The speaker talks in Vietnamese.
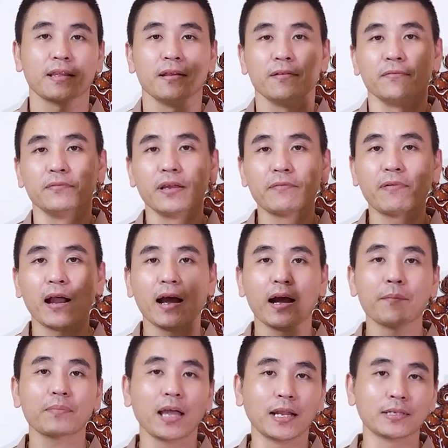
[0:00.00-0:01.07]
Về phần
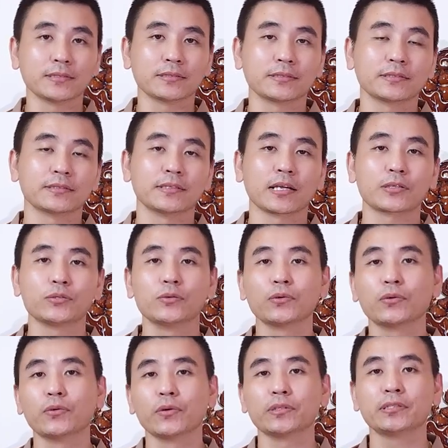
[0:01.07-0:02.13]
âm thanh, nhạc chung
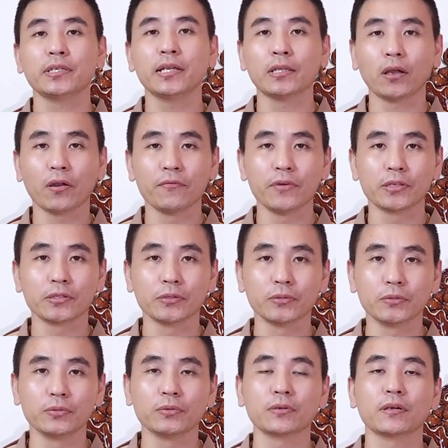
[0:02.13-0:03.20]
của chiếc điện thoại
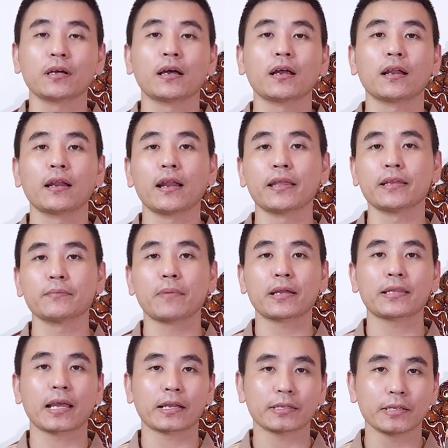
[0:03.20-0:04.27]
V2 là những
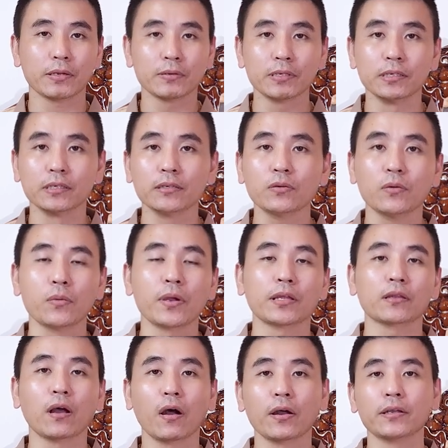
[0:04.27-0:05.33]
bản nhạc giao hưởng nguyên
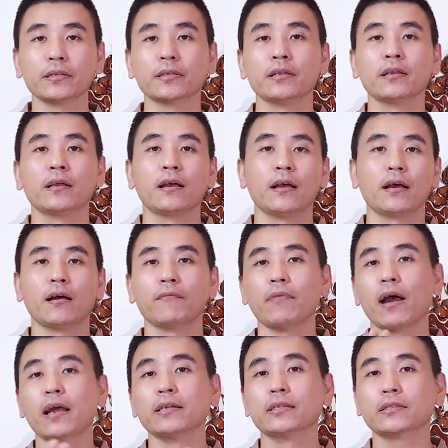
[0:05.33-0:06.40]
thoại
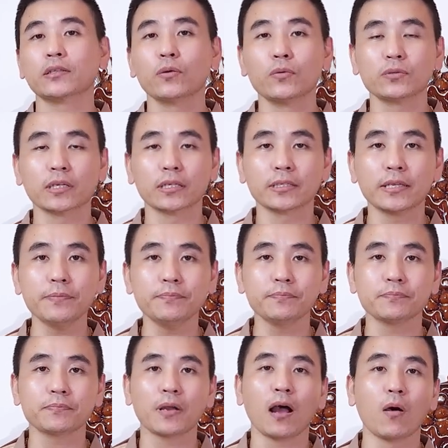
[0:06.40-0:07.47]
và được thu trực tiếp
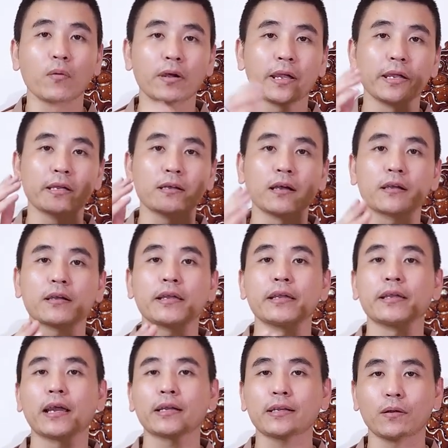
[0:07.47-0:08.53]
hậu kỳ cực kỳ
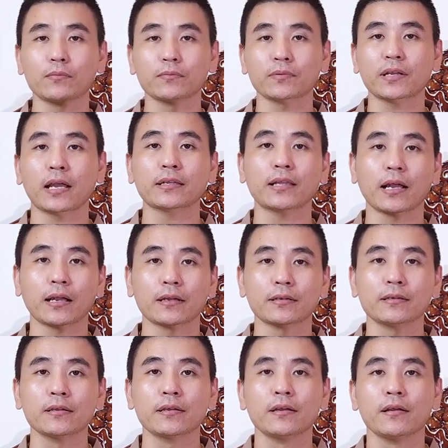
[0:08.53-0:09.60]
cẩn trọng, cẩn thận
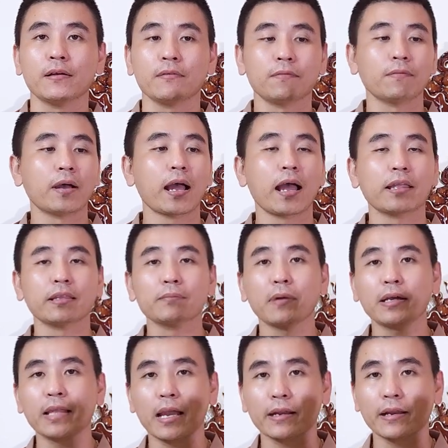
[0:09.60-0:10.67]
và những
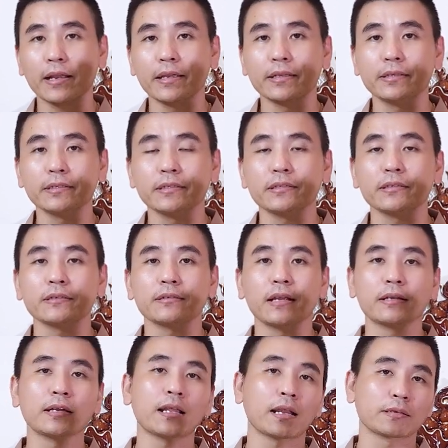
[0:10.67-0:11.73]
bản nhạc này đã
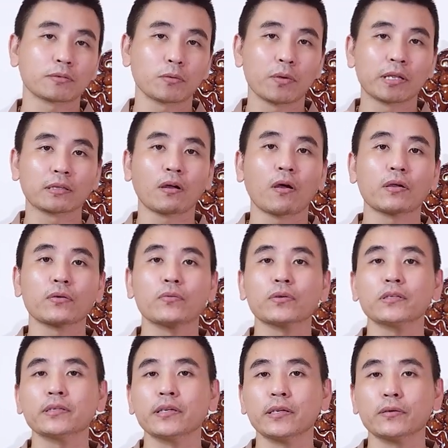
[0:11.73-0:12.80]
trở thành quyền thoại của
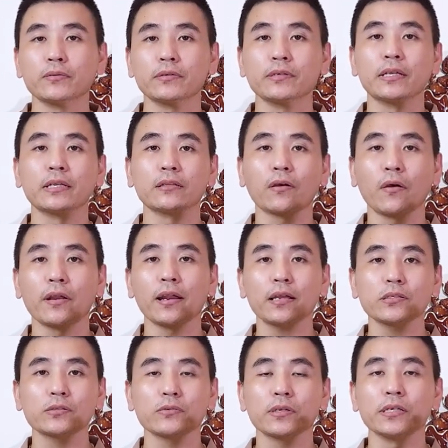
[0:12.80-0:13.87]
thương hiệu điện thoại
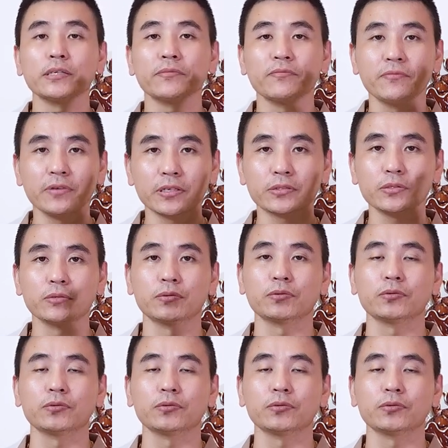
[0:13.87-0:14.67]
Luxury V2.